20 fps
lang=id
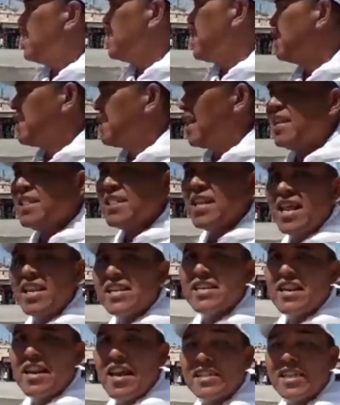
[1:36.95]
Dan tadi
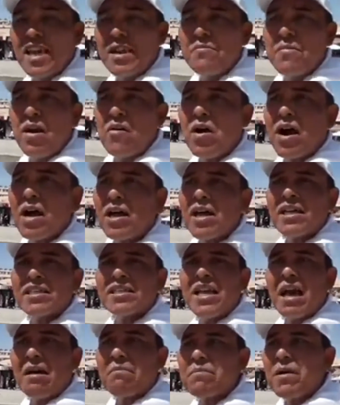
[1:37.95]
telah dijelaskan bahwa
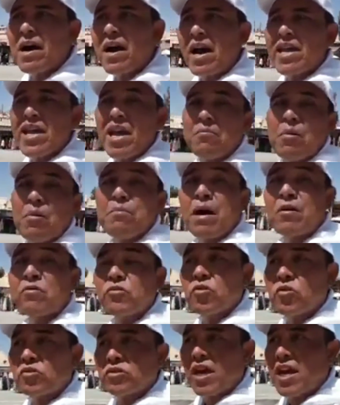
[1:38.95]
siapakah yang
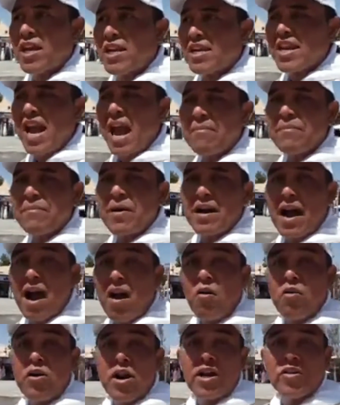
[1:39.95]
membangun kota ini?
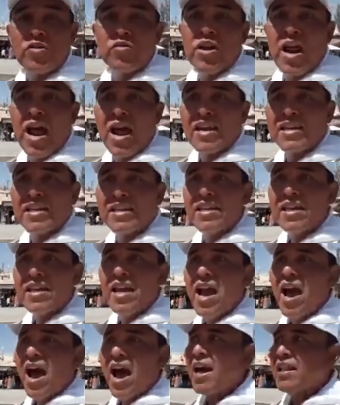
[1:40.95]
Apakah orang Yunani
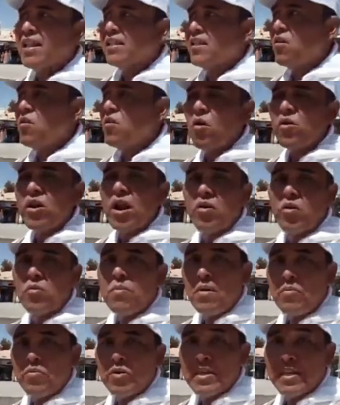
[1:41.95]
atau orang
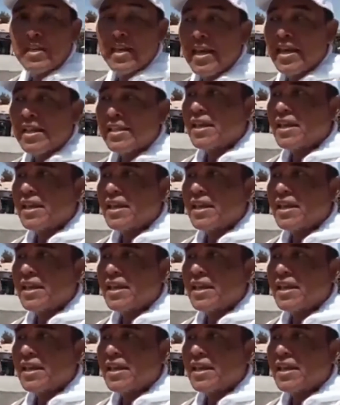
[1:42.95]
Romawi?